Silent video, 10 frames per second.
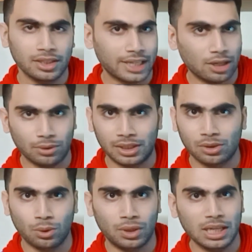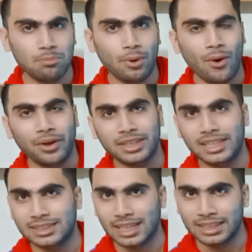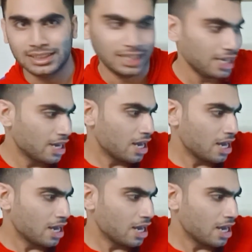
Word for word: कैलकुलेटर खोल के बहुत ही आसानी से